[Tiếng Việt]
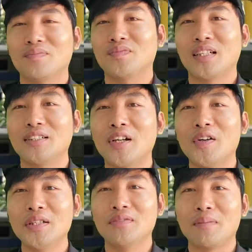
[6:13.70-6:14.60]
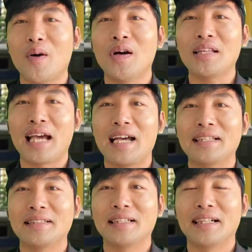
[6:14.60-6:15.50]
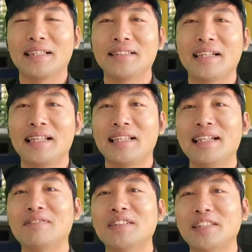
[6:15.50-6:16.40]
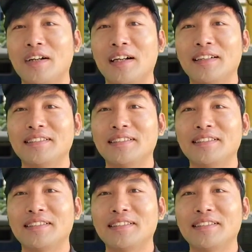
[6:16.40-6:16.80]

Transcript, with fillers: từ chối và bỏ chạy à, trước khi diễn ra phiên tòa